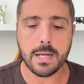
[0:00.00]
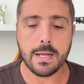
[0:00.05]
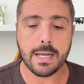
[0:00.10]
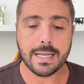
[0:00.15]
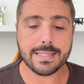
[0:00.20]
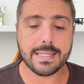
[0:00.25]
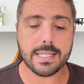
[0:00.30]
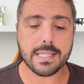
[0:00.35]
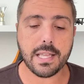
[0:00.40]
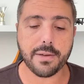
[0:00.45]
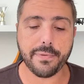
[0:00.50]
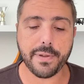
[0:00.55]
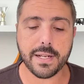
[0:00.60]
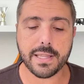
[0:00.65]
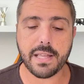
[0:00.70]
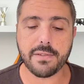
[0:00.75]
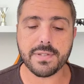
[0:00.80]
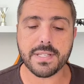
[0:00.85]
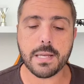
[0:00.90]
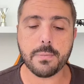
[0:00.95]
Sexta-feira
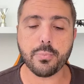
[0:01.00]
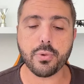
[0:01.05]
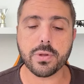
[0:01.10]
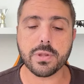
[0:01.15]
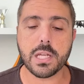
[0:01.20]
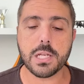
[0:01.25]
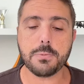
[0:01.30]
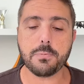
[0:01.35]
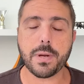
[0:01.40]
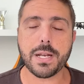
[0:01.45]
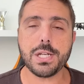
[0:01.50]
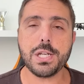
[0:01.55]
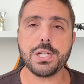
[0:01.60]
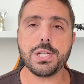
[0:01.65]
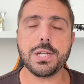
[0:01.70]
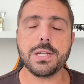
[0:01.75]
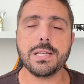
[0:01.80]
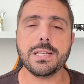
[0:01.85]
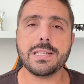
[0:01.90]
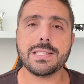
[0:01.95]
deve ser importante para a
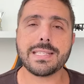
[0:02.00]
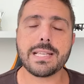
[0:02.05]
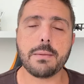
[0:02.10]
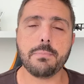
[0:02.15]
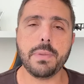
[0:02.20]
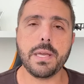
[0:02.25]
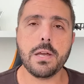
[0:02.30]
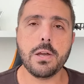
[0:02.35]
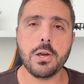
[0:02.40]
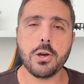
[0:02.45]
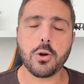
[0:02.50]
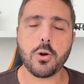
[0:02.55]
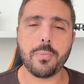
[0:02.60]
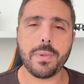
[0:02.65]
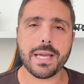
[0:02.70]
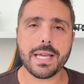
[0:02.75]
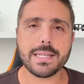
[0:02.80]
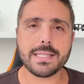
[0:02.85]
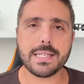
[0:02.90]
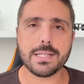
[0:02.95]
gente saber como é
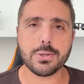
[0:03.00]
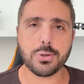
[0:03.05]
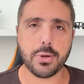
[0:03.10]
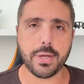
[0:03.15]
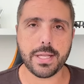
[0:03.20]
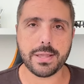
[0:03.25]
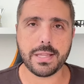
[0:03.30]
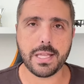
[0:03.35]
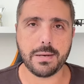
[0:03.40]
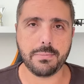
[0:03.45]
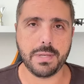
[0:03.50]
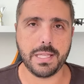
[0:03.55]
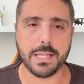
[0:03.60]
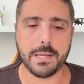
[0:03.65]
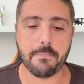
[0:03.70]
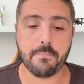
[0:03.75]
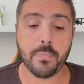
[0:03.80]
que essa história termina.